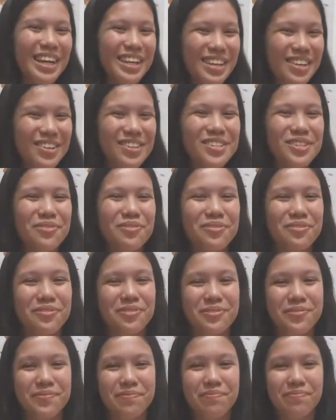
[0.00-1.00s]
Yusuf.
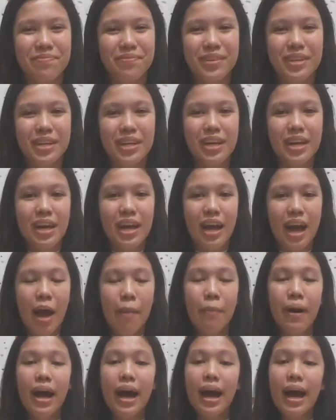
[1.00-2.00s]

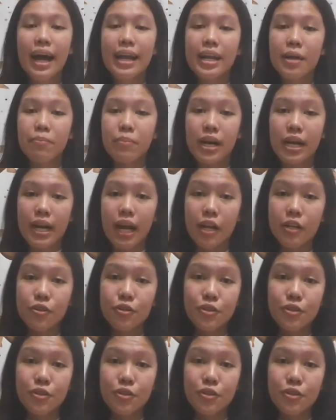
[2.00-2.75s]
Apakah kalian mengenal